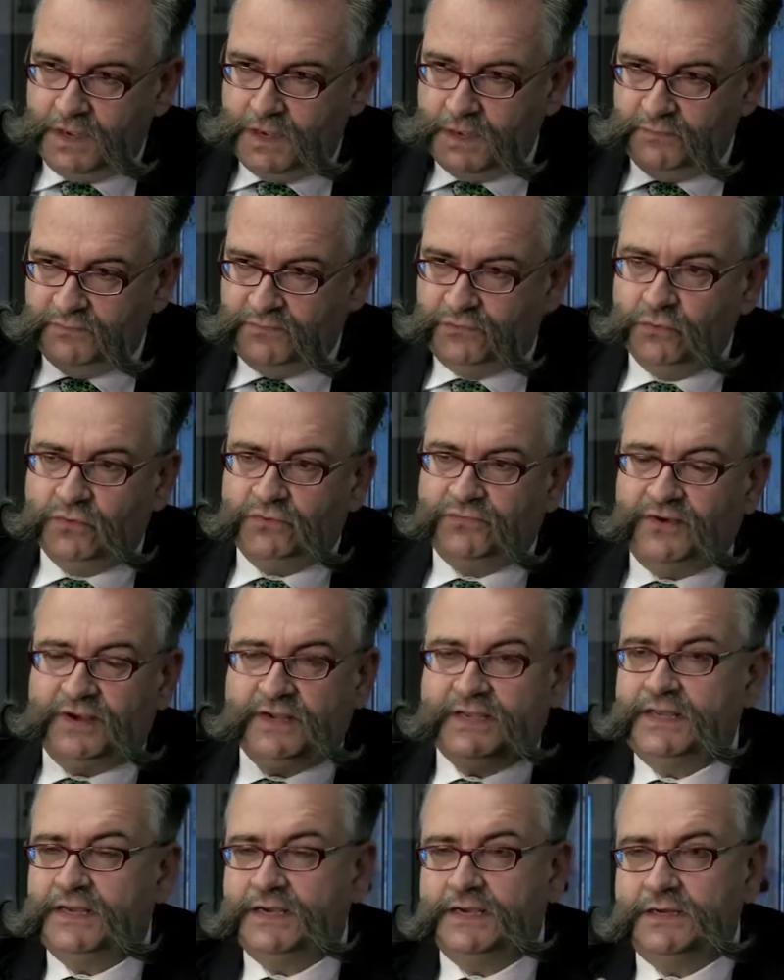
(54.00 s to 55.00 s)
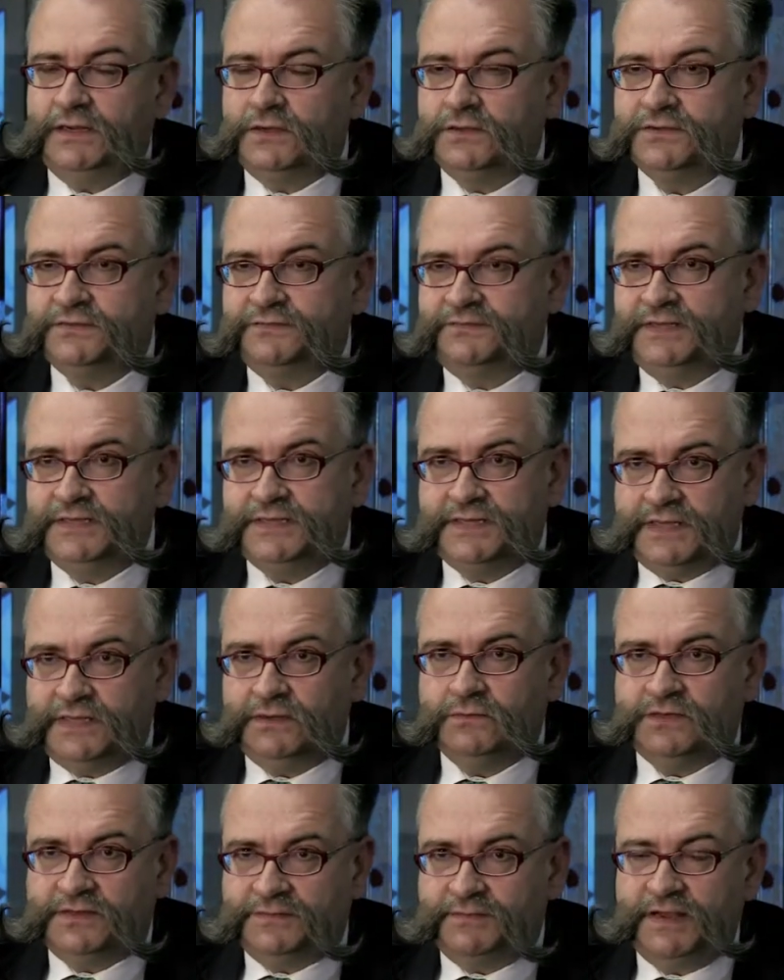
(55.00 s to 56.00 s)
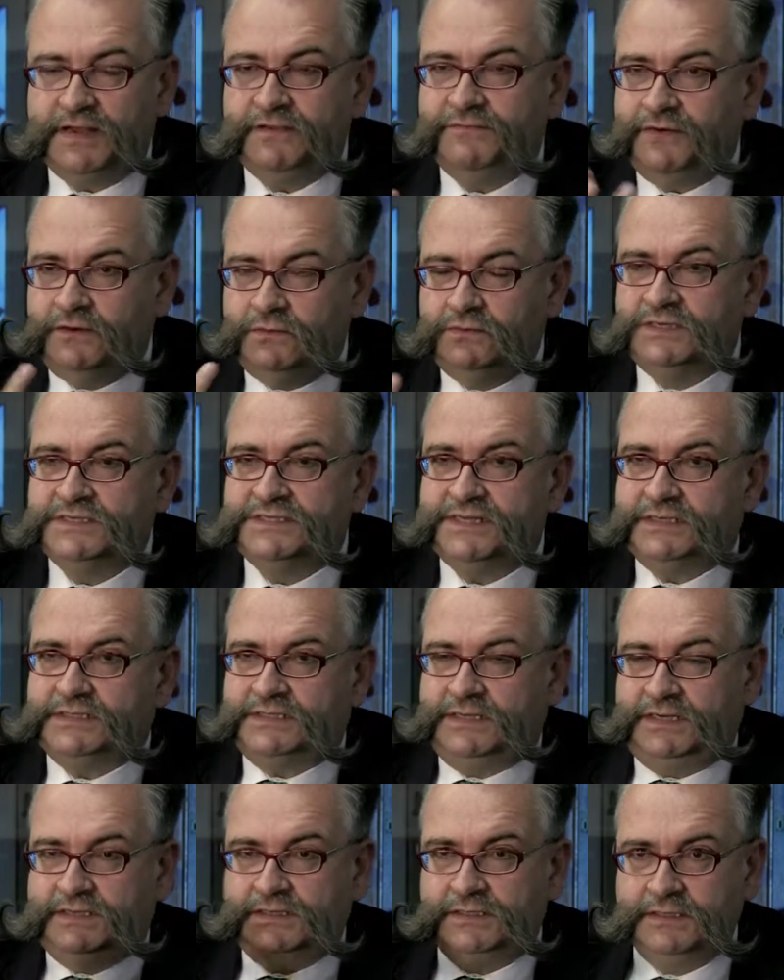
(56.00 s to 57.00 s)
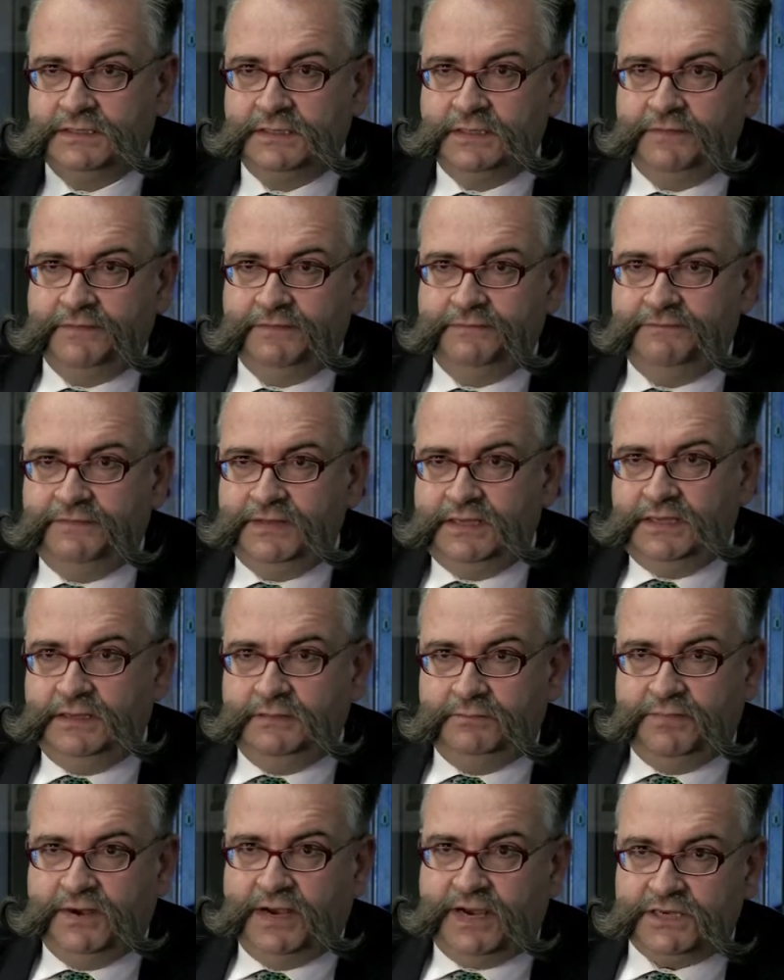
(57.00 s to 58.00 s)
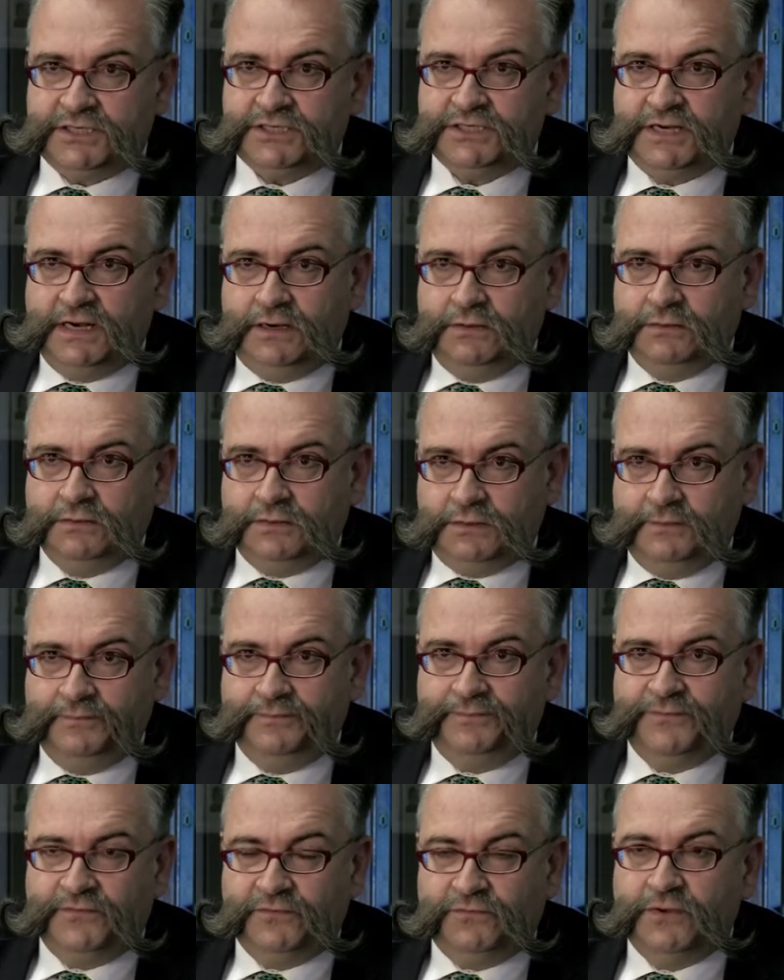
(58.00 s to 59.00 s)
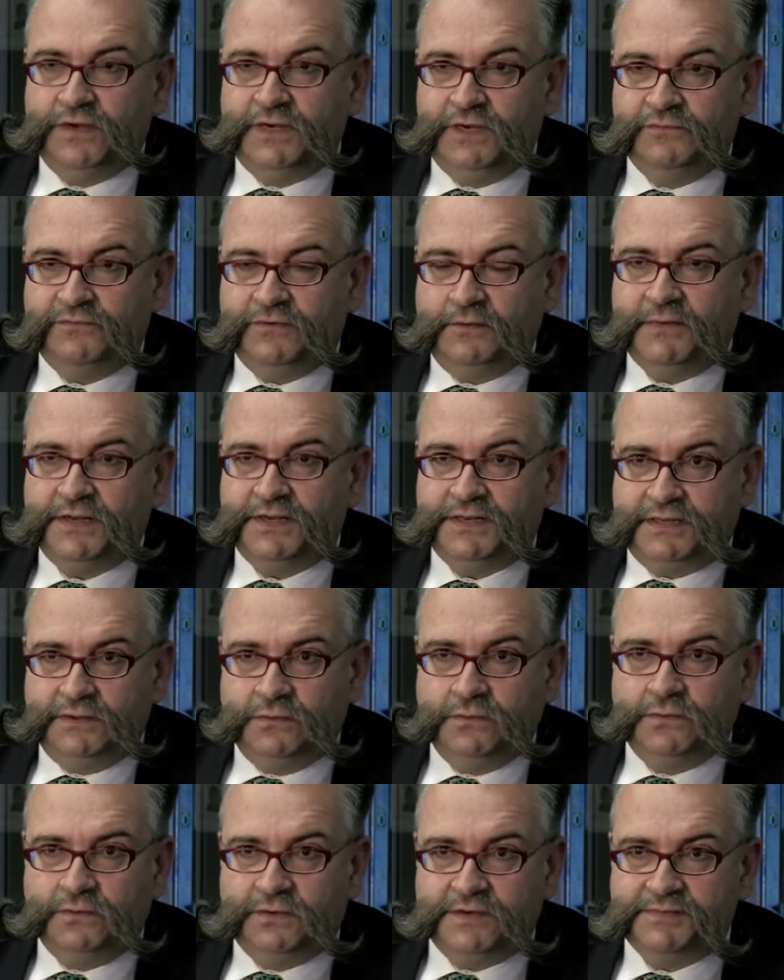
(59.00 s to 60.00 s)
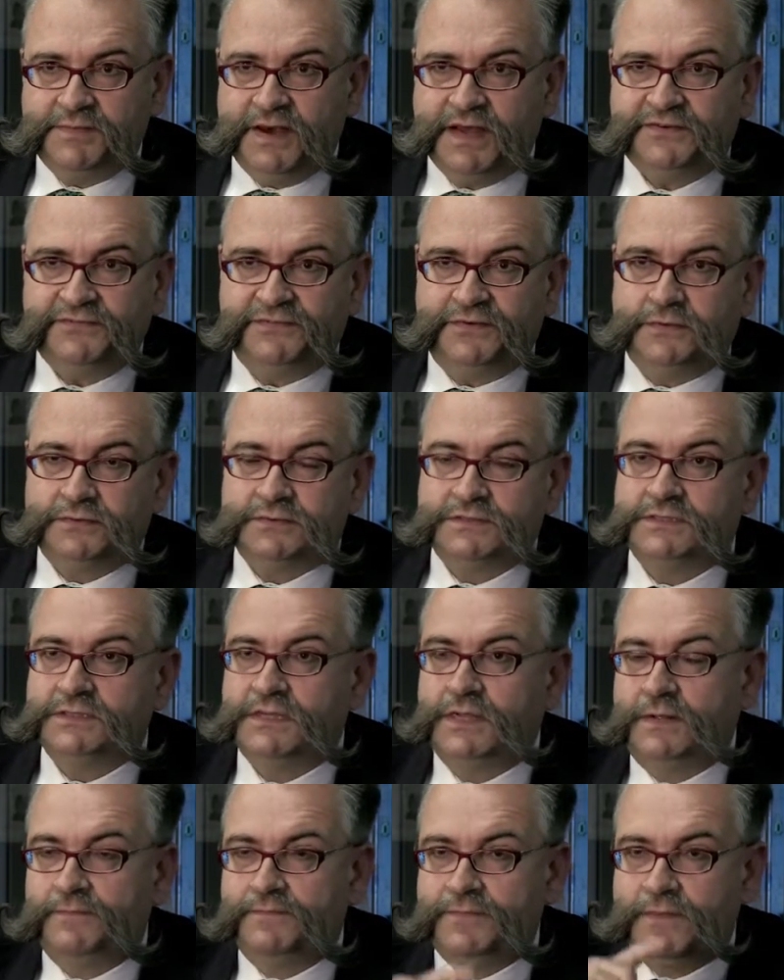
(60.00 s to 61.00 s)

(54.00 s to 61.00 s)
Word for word: ähm, Flugverkehr genauso viel CO2 verursacht hat wie Bereitstellung von Informationen und Smartphones